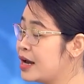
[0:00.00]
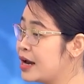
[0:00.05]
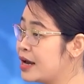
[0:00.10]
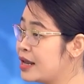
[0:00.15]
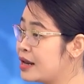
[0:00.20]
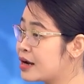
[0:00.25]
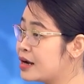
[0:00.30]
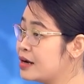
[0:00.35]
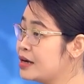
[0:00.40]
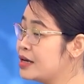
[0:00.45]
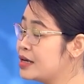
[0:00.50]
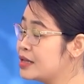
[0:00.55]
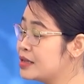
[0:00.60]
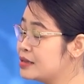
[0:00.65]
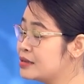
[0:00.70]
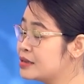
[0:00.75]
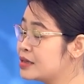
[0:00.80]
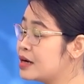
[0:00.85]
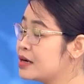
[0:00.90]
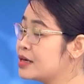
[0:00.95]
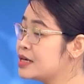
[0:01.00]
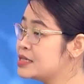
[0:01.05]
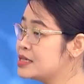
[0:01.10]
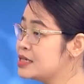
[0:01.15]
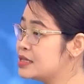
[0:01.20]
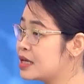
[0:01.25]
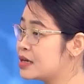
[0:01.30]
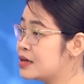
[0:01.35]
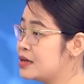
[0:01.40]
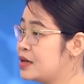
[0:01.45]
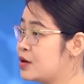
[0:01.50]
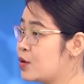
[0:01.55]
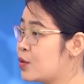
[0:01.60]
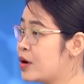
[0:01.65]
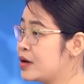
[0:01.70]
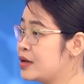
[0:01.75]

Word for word: hay là các hệ các cái dị tật liên